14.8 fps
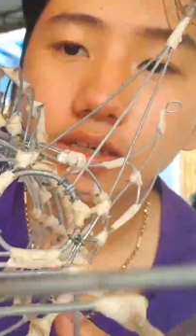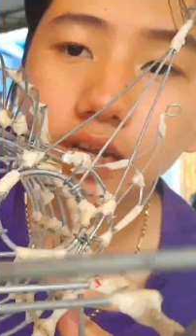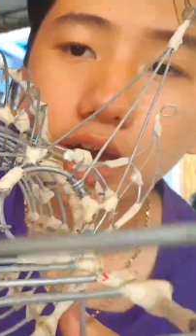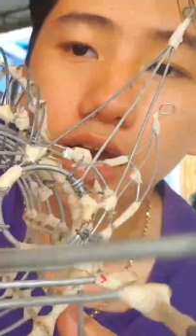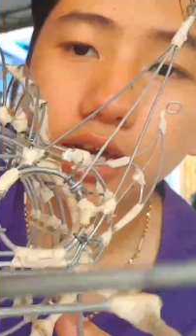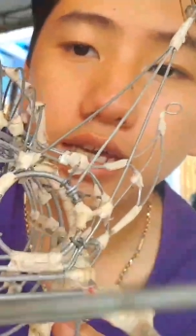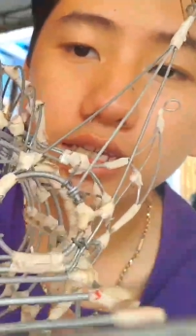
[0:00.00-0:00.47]

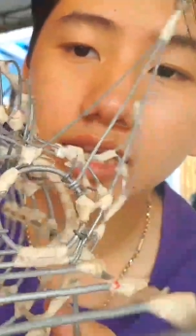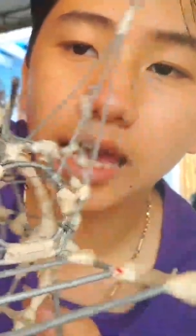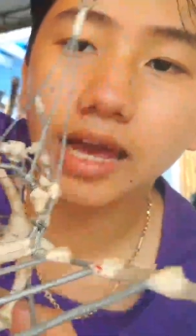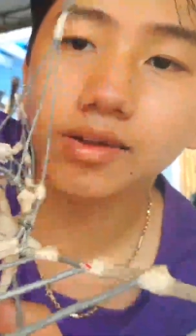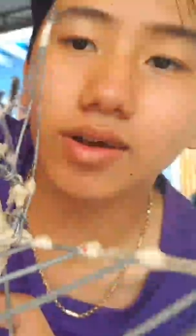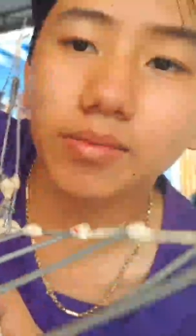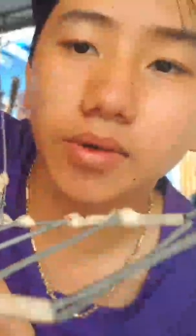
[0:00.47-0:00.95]
Đây cái
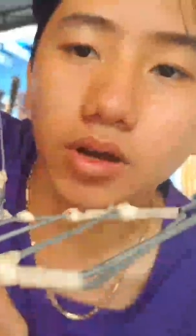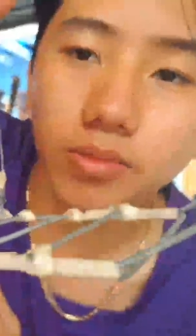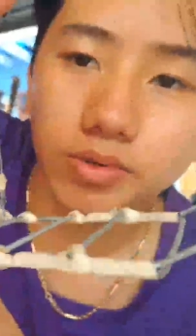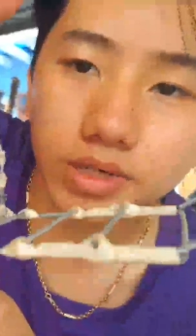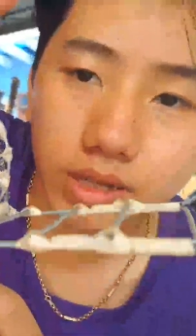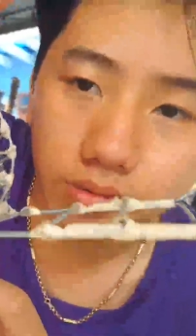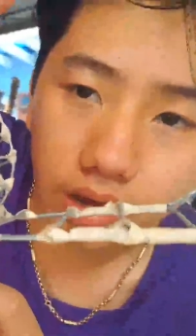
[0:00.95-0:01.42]
trán em nói mọi
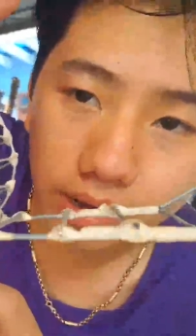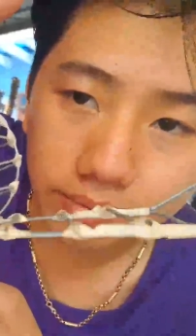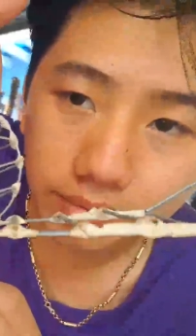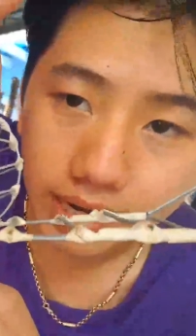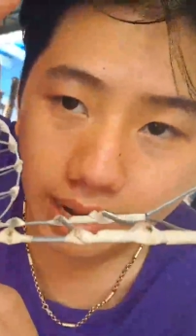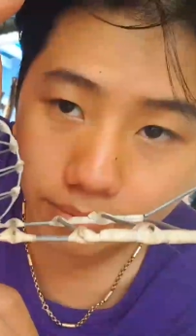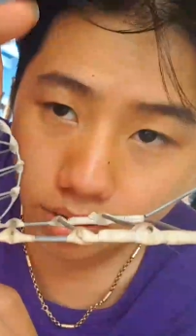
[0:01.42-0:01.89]
người thấy không ạ?
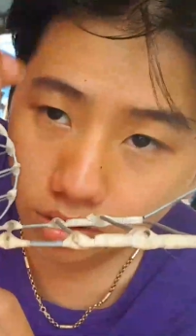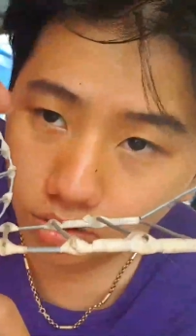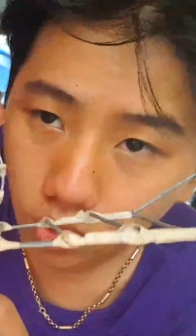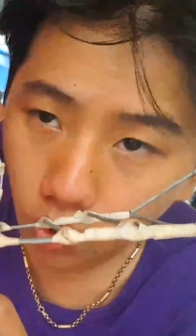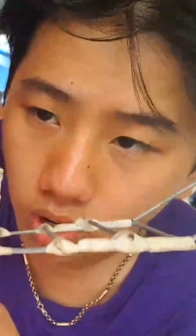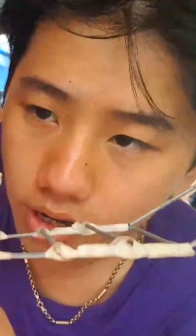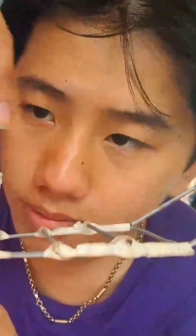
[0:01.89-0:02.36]
Mình làm cho nó
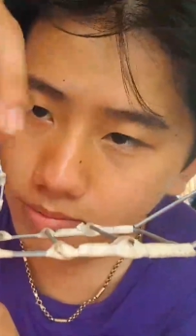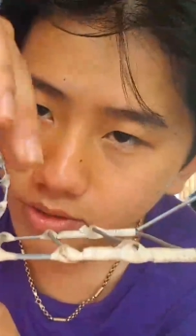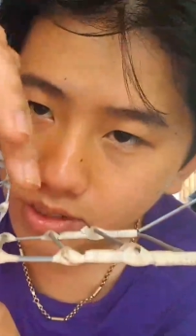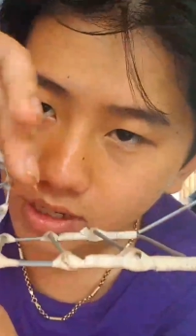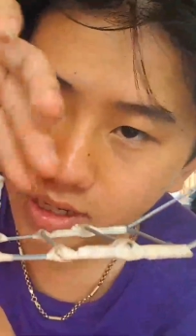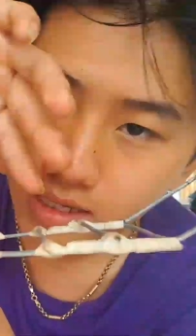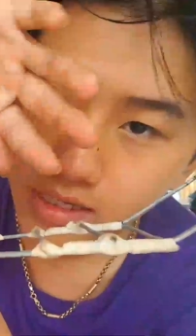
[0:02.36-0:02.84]
nhô lên nè mọi
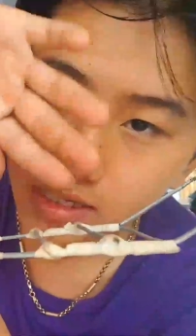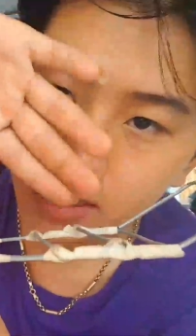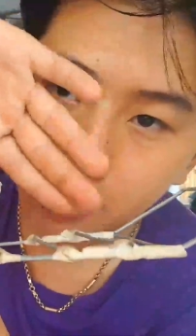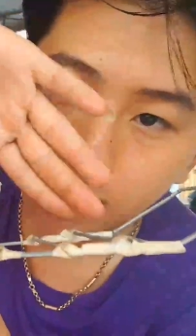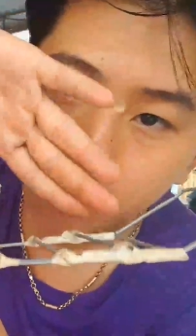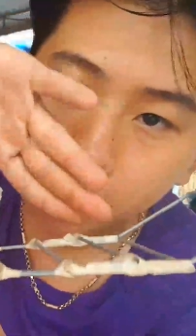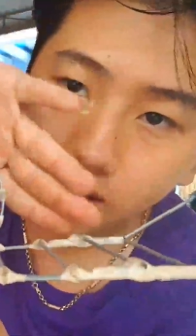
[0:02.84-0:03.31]
người.
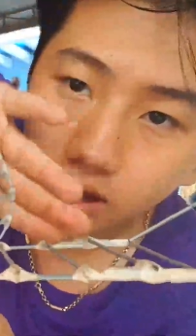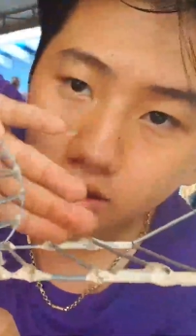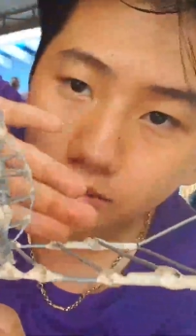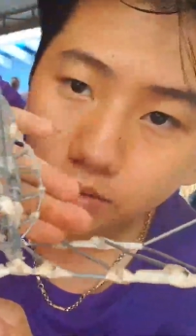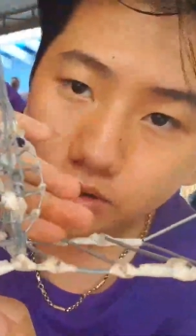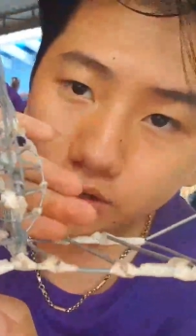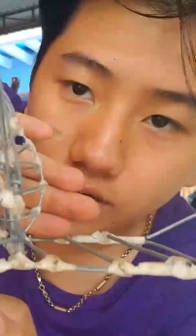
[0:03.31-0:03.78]
Đó cho
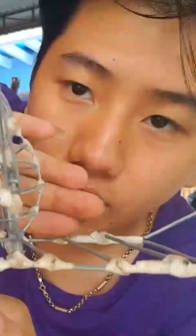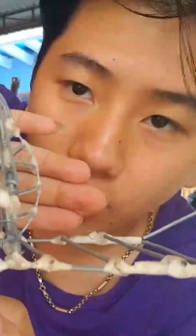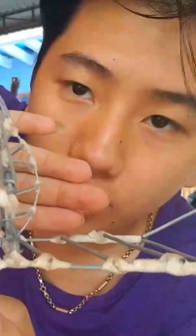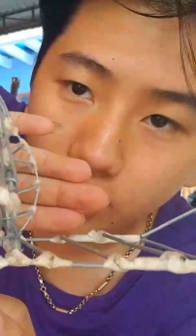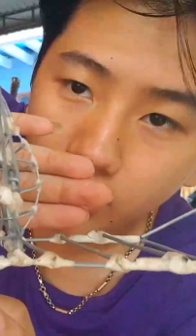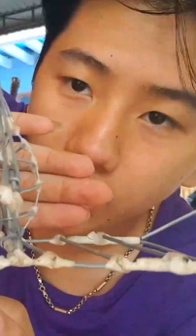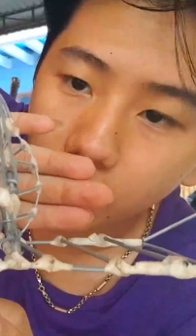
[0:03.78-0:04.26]
mọi người cho rõ
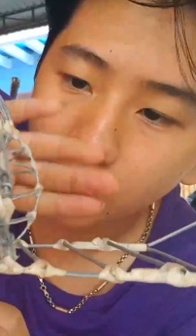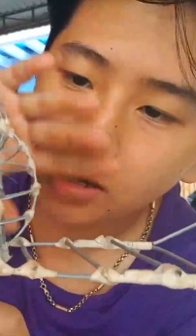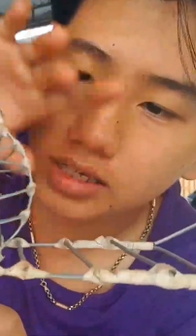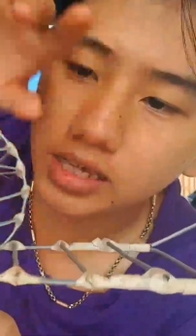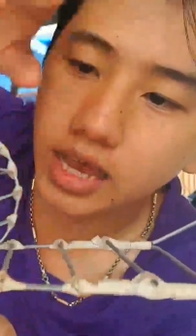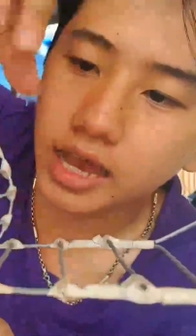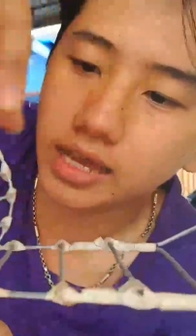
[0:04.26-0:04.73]
nha, đó
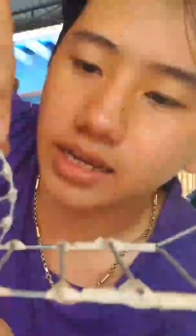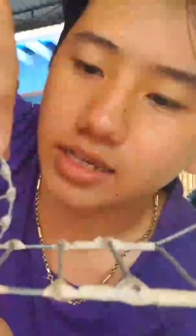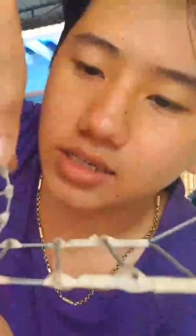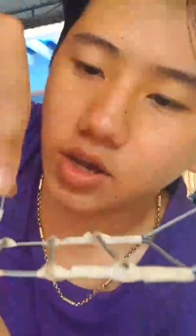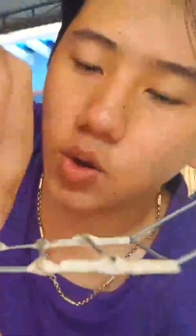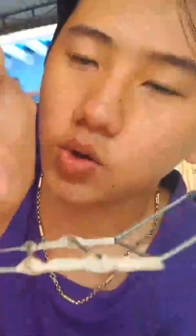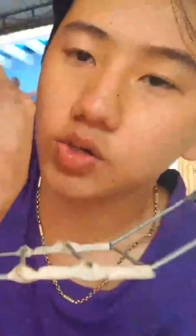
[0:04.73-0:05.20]
cái trán
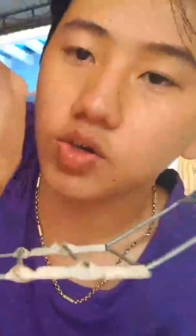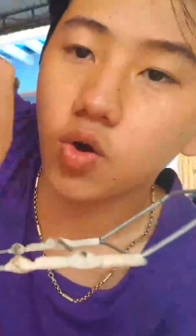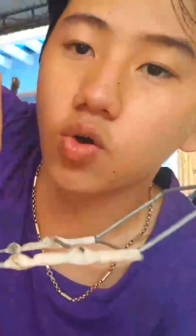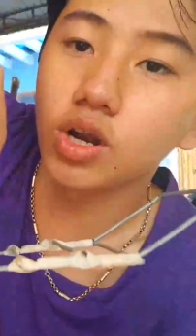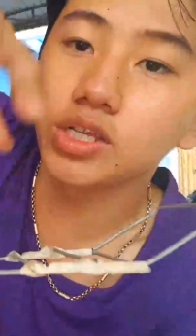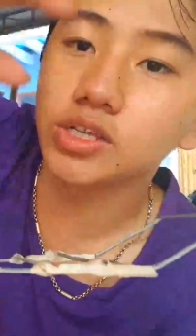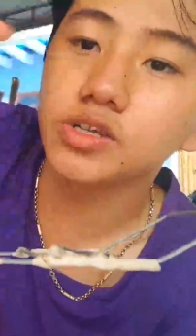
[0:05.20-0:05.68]
cho cái
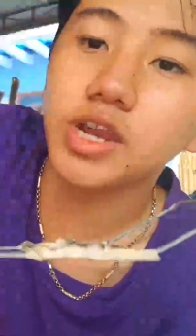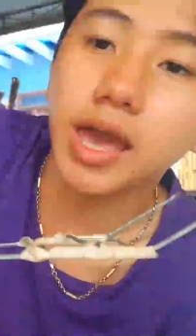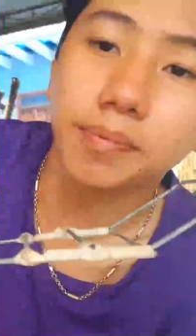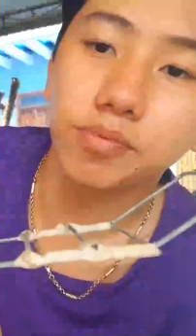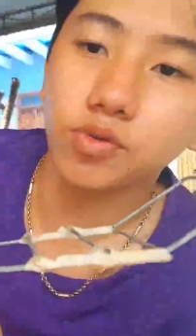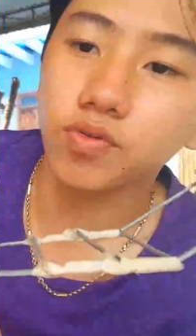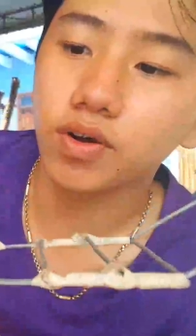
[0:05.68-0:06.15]
nhô lên cho nó
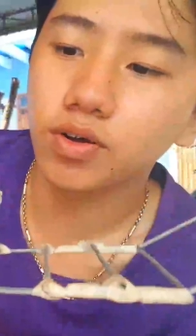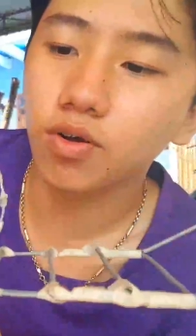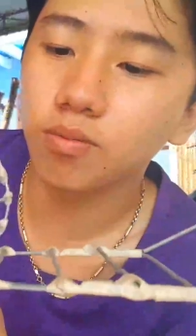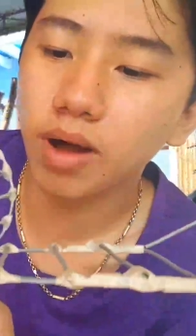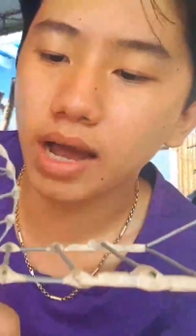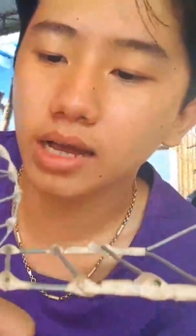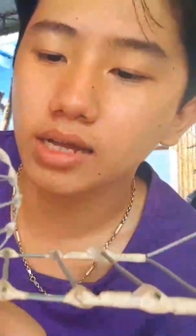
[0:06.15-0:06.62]
đẹp chỗ phần
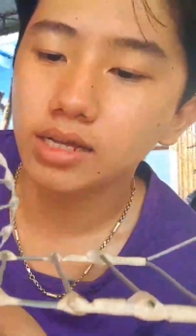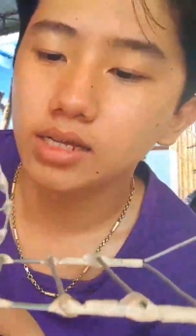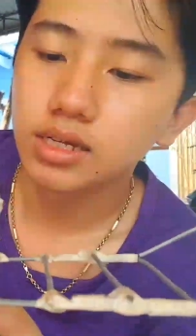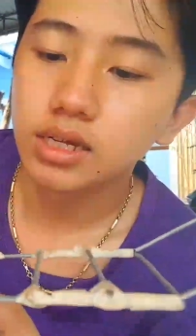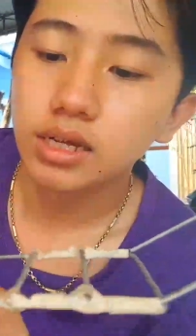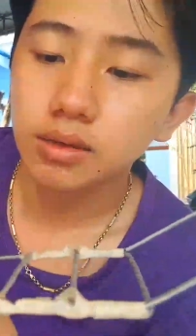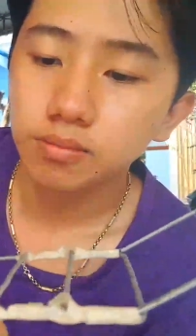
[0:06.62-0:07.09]
con mắt.
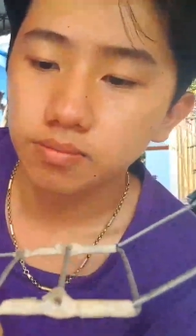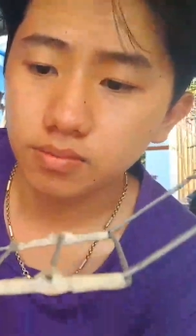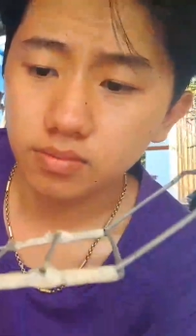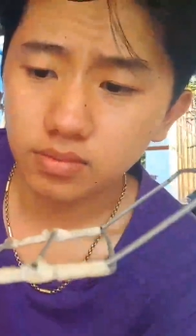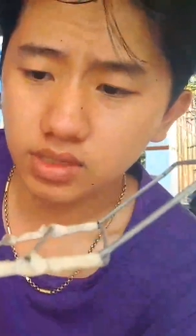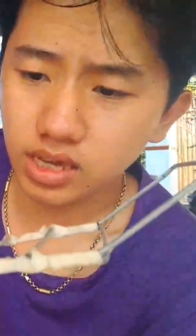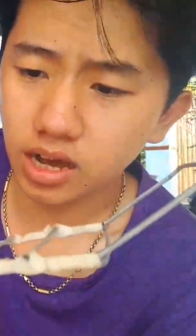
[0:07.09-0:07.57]

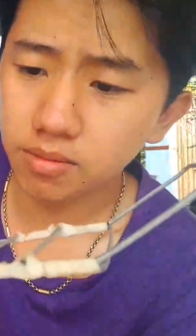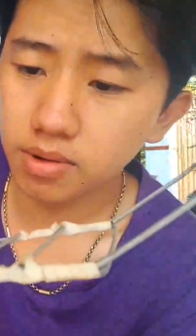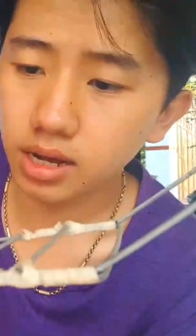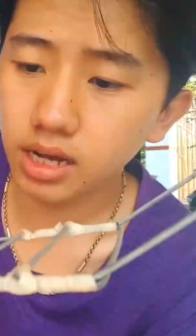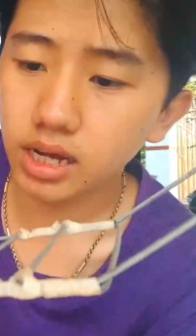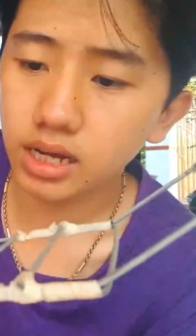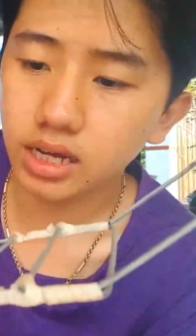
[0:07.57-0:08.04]
Chứ
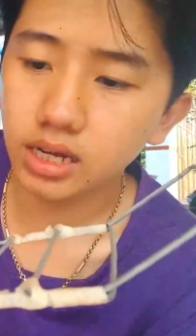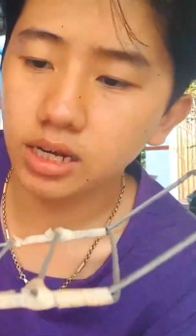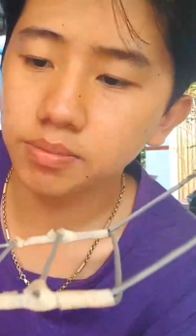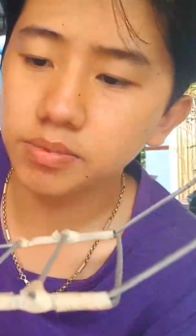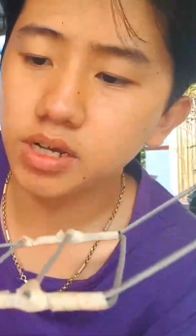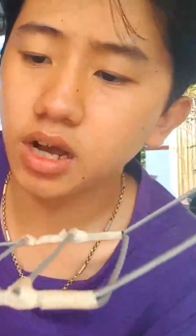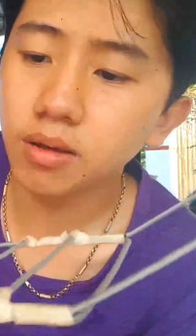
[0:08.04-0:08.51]
mà
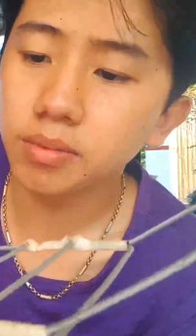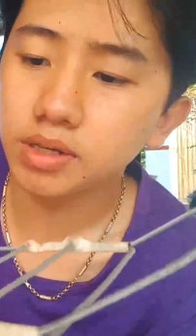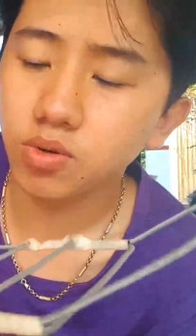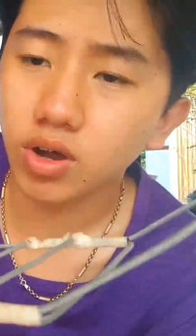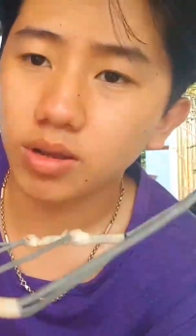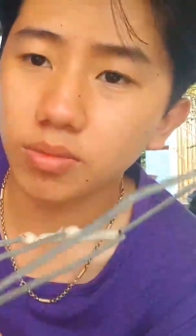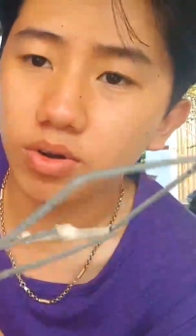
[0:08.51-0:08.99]
clip trước á, mình
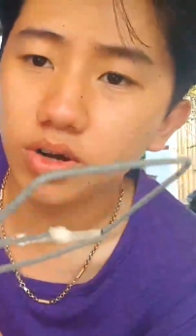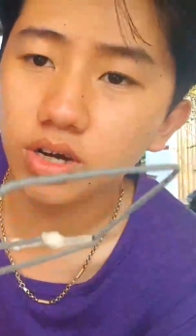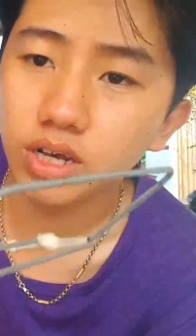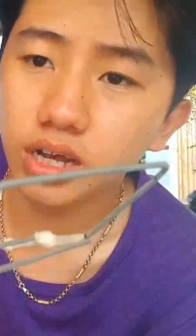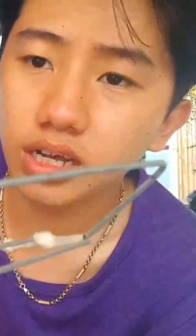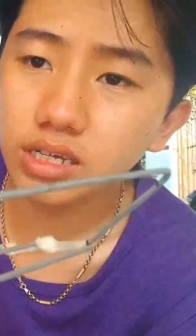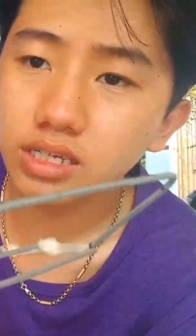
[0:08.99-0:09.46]
quay cho mọi
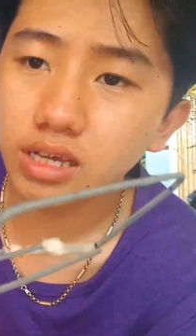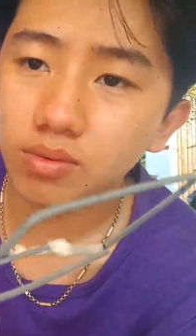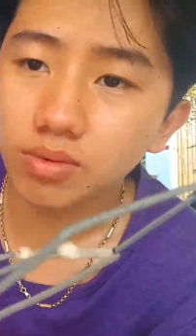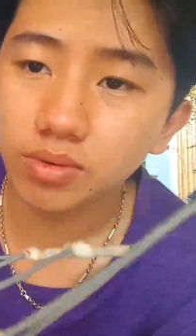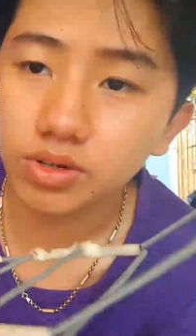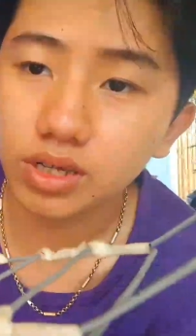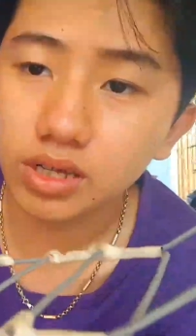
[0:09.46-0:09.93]
người á, trong
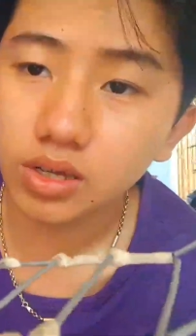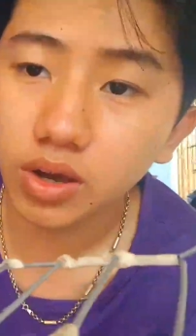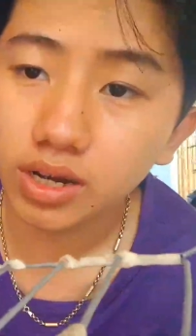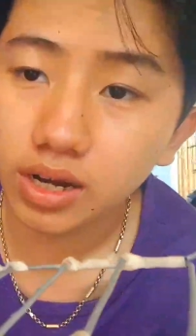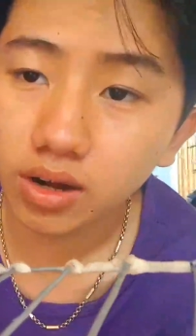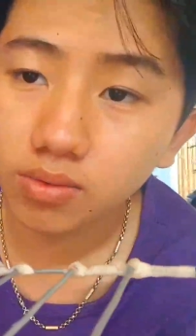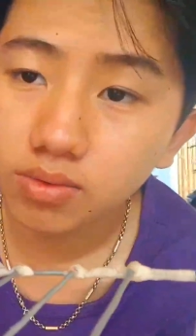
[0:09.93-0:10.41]
này mọi người thấy
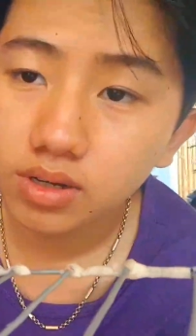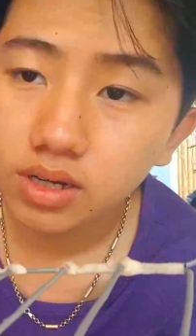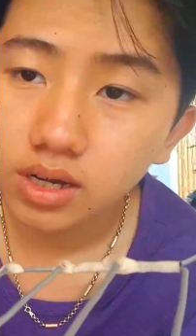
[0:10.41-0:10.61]
ít không?